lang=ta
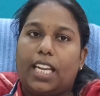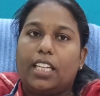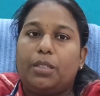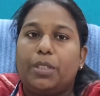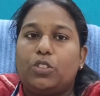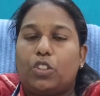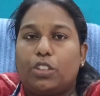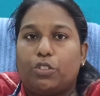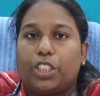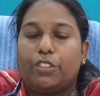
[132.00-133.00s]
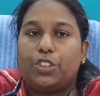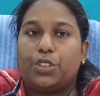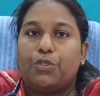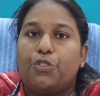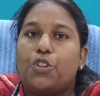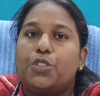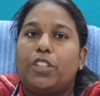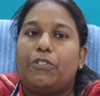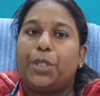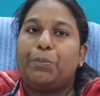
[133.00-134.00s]
எல்லாருக்குமே சொல்ற ஒரே விஷயம்
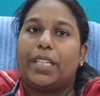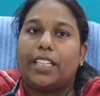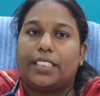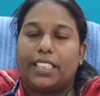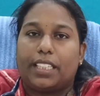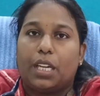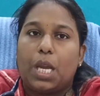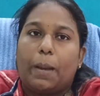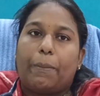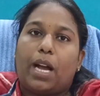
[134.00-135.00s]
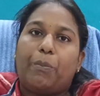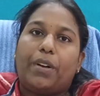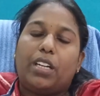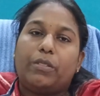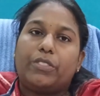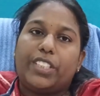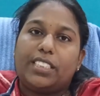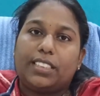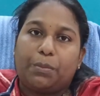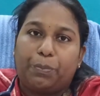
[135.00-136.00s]
ஃபோர்ஸ்ஃபுல் ஃபீட் பண்ணாதீங்க பாப்பா
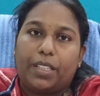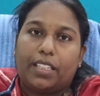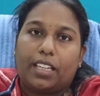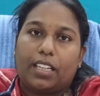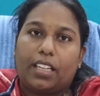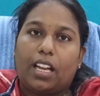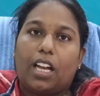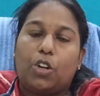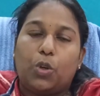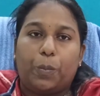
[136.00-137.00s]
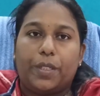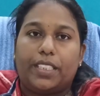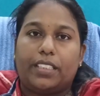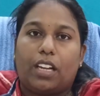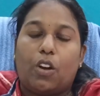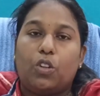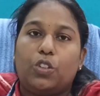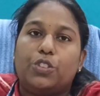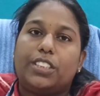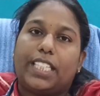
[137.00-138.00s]
ஃபீட் ஸ்கிப் பண்ணுறாங்கன்னா அலோவ் பண்ணுங்க
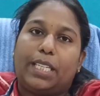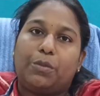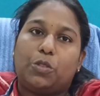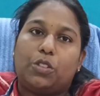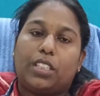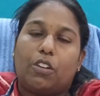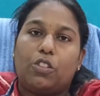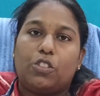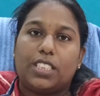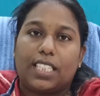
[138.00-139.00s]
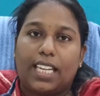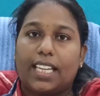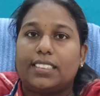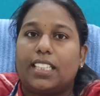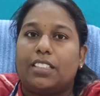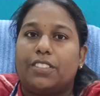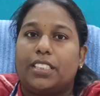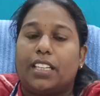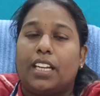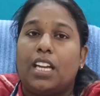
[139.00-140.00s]
அவங்களுக்கு கொஞ்சம் டைம் கொடுங்க அவங்களுக்கு கொஞ்சம் ரிலாக்ஸ் ஆக
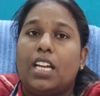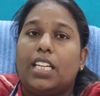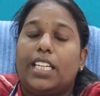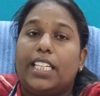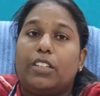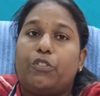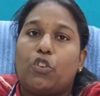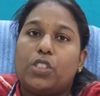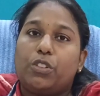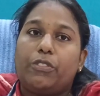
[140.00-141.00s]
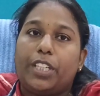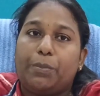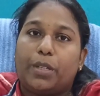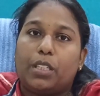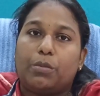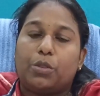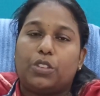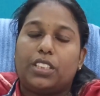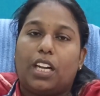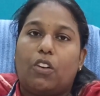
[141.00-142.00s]
விடுங்க நீங்கள் ஃபோர்ஸ்ஃபுல் ஃபீட்
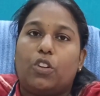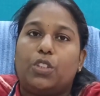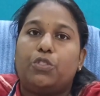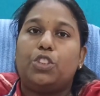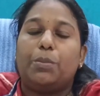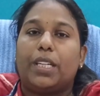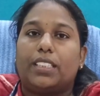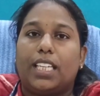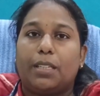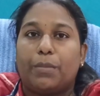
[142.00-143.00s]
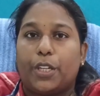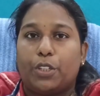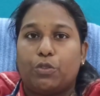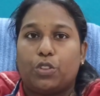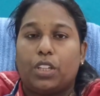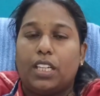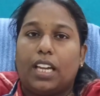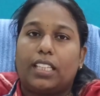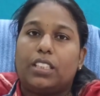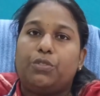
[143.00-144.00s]
பண்ணும்போது அவங்களுக்கு ஃபுட்டை பார்த்தாலே பயம் வரும்
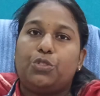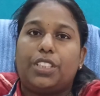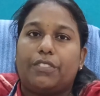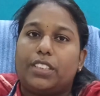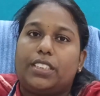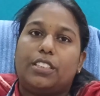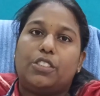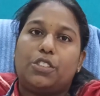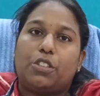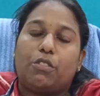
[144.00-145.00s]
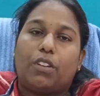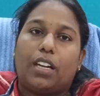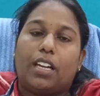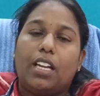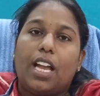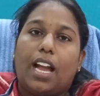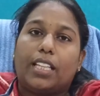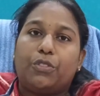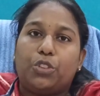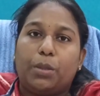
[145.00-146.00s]
அதுதான் ஃபுட் அவர்ஷன் சொல்லுவாங்க
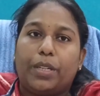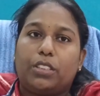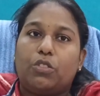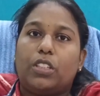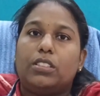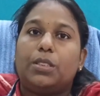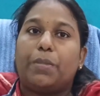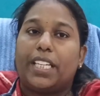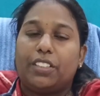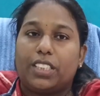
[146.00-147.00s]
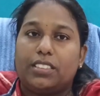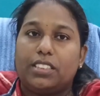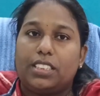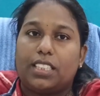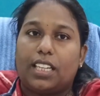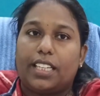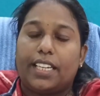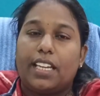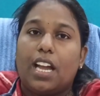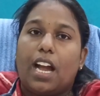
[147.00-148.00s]
அந்த ஃபுட்டை பார்த்து ஒன்ஸ் பயம்
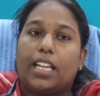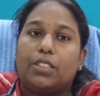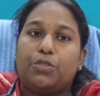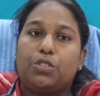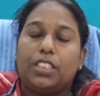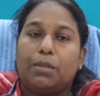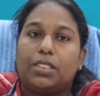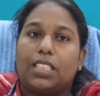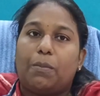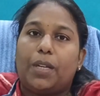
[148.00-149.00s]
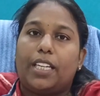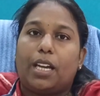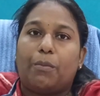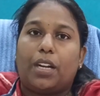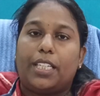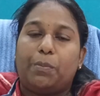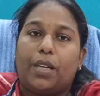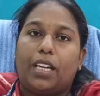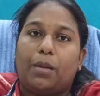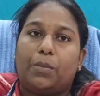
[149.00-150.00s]
வந்துச்சுனாலே அந்த ஃபுட்டு நம்ம சாப்பிடலன்னா அம்மா
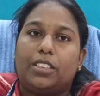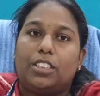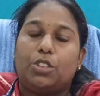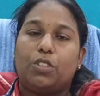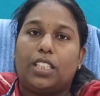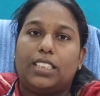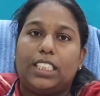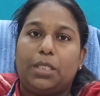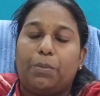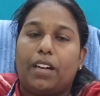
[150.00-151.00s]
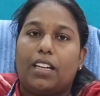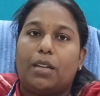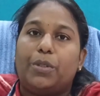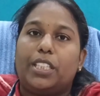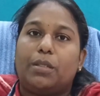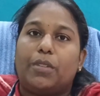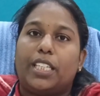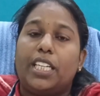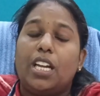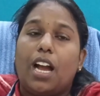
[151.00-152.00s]
அடிப்பாங்க அம்மா திட்டுவாங்க திணிப்பாங்க அப்படின்ற
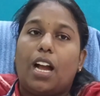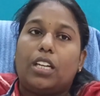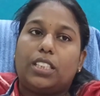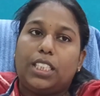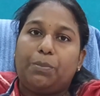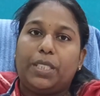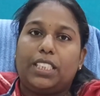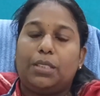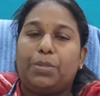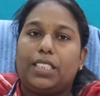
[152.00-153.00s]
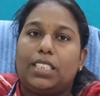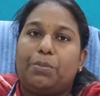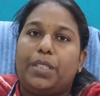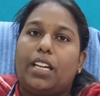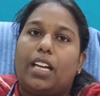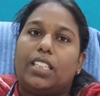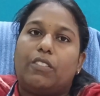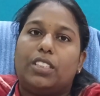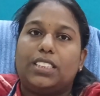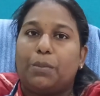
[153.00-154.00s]
மாதிரி திருப்பி திருப்பி திருப்பி அதை
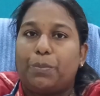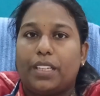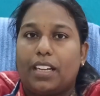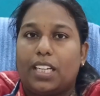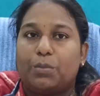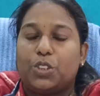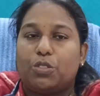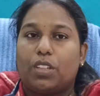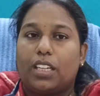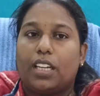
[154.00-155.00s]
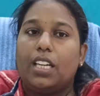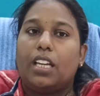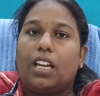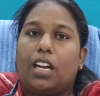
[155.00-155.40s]
அவங்க ஸ்கிப் பண்ண ஆரம்பிச்சிருவாங்க